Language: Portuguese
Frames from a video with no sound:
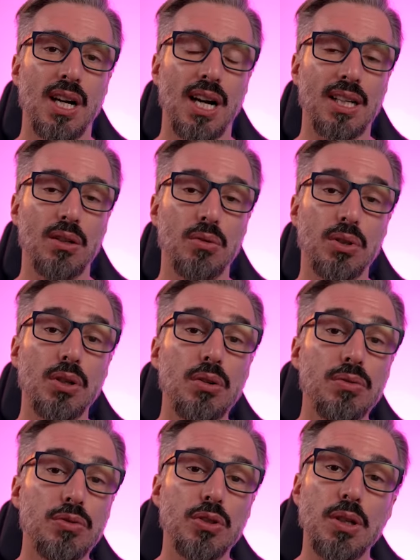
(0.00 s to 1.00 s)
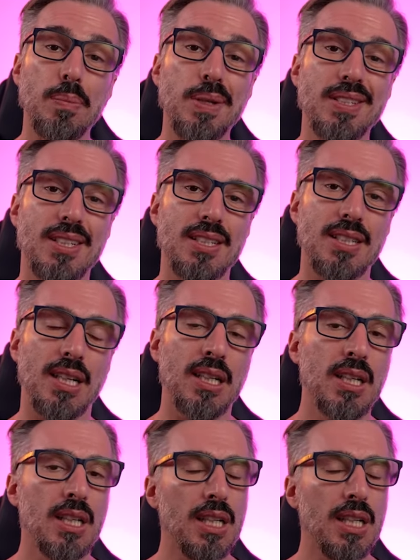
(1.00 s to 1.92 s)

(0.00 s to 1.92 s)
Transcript: aquilo que eu fui pesquisar